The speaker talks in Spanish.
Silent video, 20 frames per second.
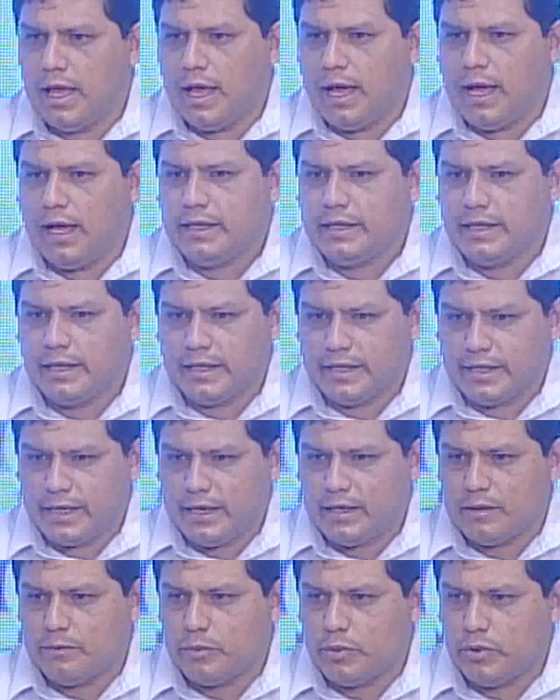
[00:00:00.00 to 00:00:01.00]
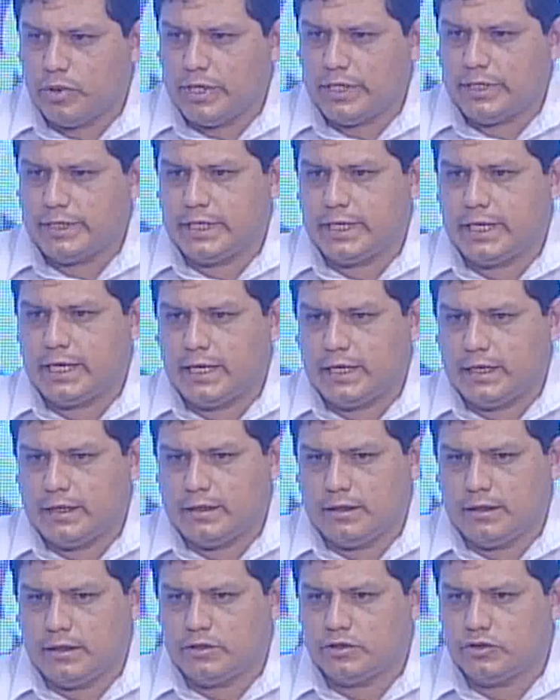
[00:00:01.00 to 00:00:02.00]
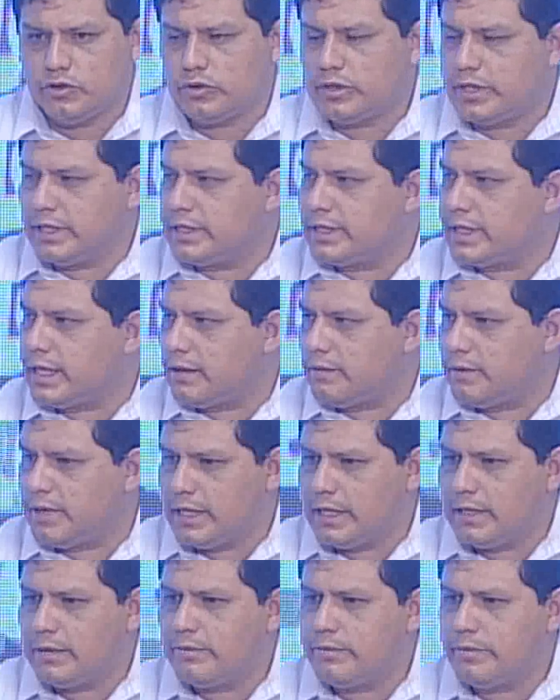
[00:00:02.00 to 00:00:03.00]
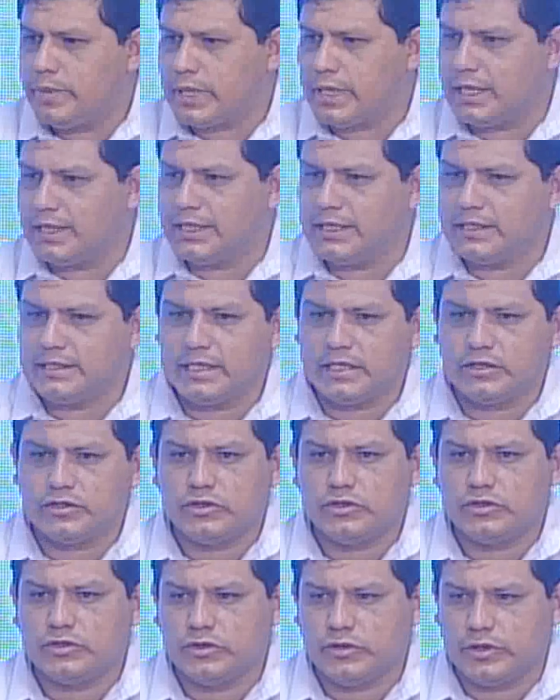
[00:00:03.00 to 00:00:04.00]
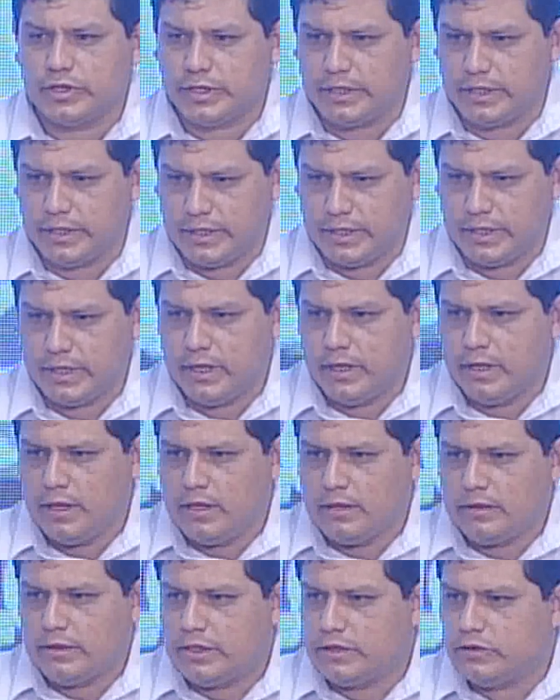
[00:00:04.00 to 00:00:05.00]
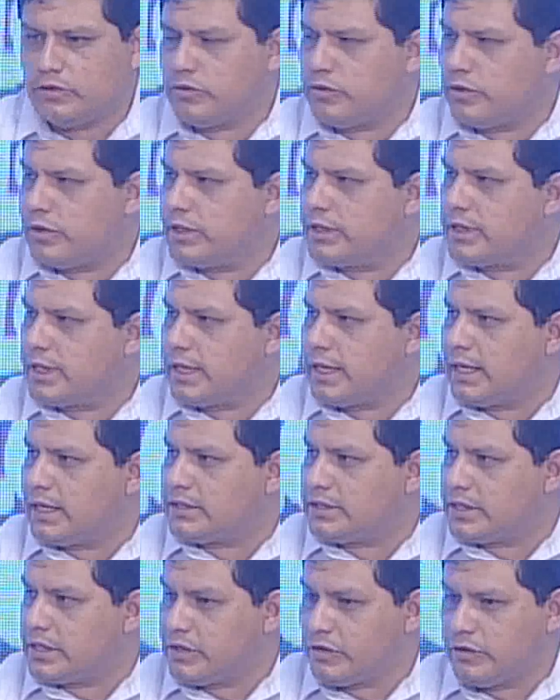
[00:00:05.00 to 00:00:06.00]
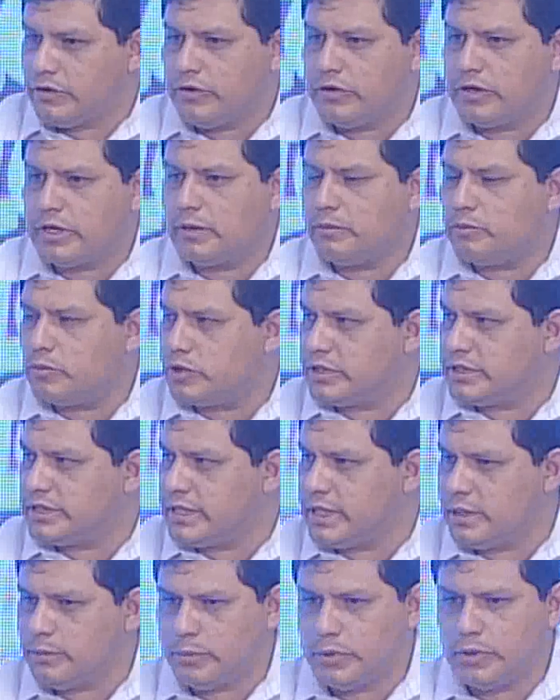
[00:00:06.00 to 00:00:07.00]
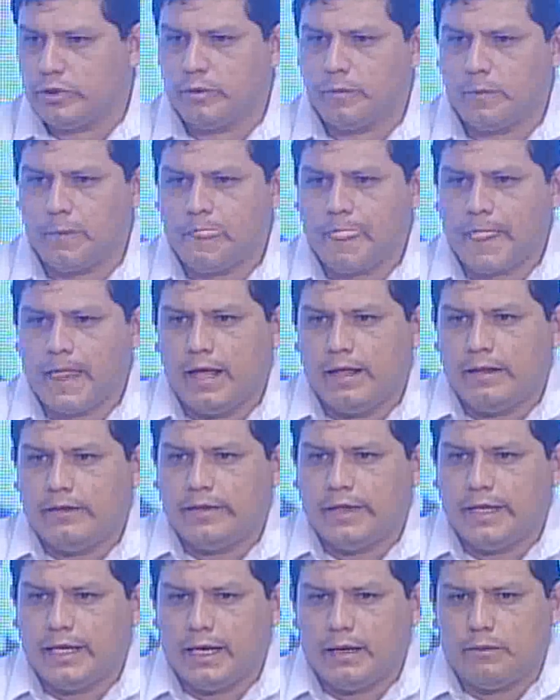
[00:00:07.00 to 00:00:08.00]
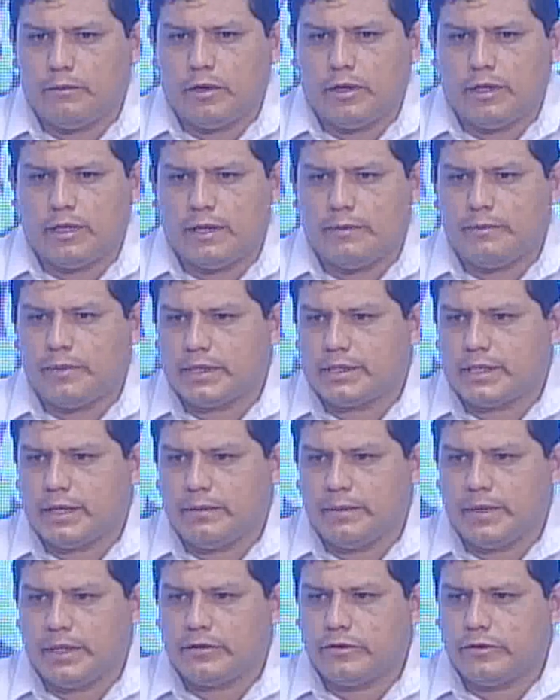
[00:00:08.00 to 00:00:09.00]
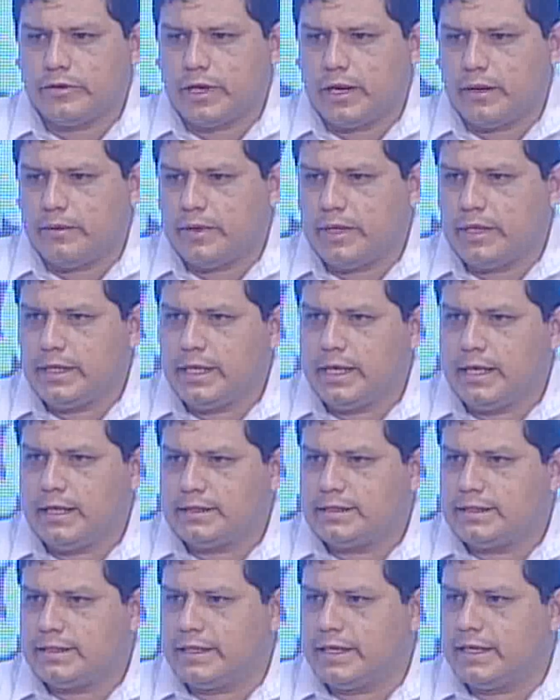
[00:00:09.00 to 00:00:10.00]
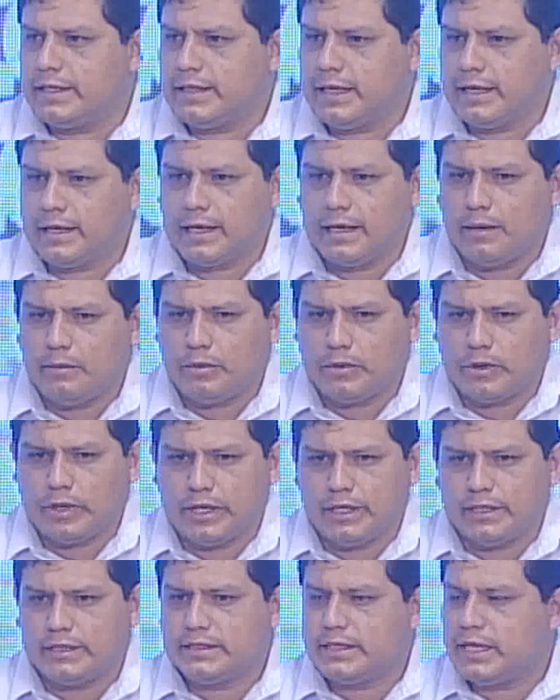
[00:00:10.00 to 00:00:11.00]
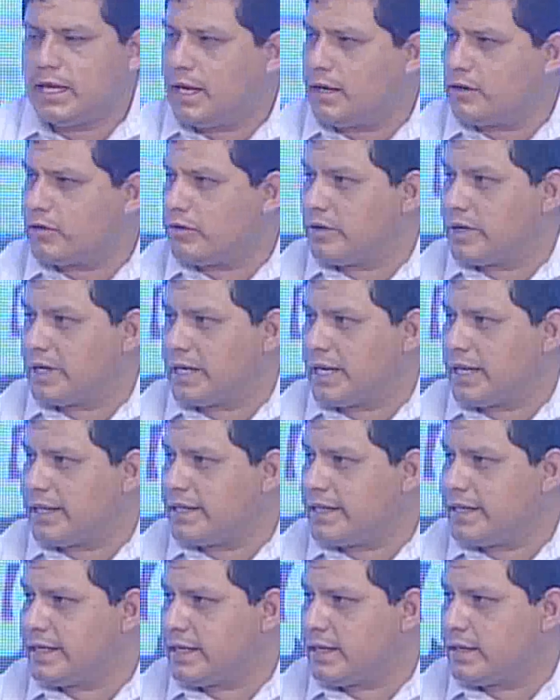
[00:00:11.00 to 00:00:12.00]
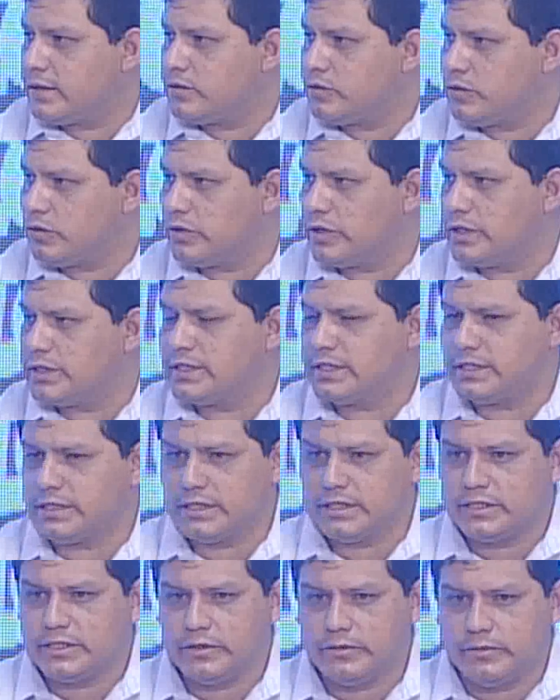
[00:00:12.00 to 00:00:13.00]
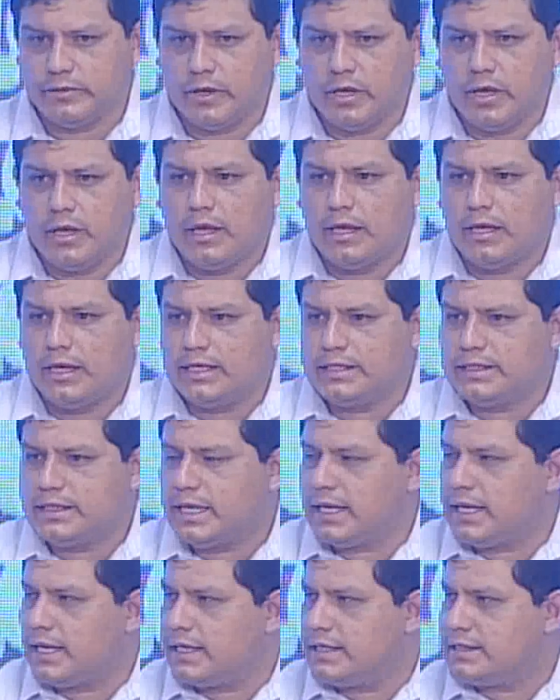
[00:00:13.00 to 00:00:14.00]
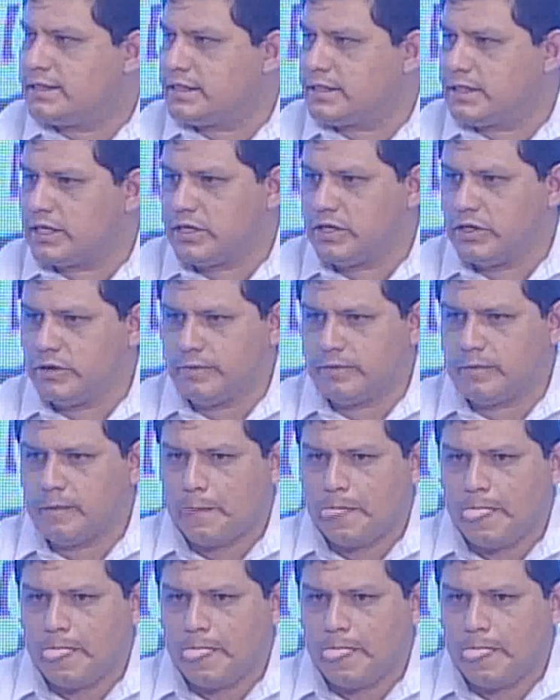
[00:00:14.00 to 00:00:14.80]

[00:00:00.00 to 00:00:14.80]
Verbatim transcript: Hay que crear políticas sustentables para el desarrollo de, todas estas regiones, municipios. Digamos, el departamento de La Viña se destaca porque es agroganadera, toda esa región. Esa, esa región.